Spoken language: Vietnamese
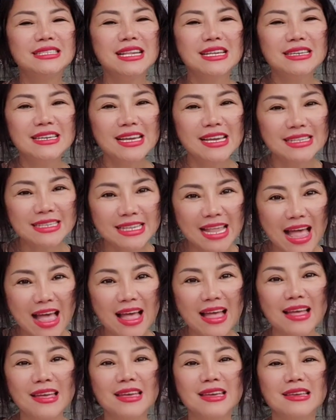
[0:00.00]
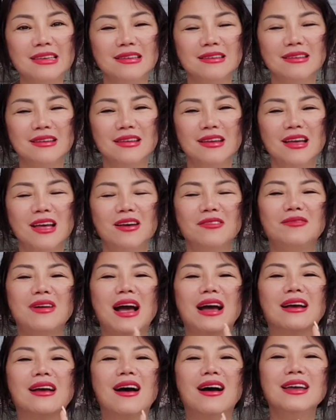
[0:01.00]
xin cái size
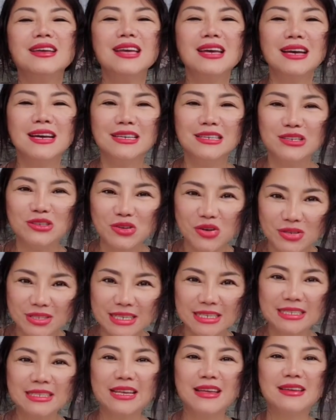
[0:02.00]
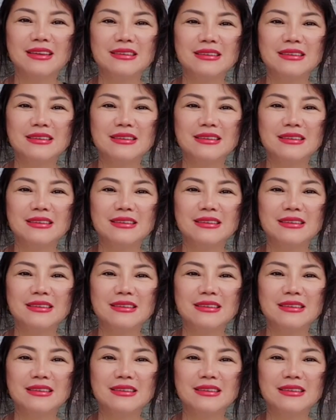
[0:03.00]
và gửi cái hình cho CC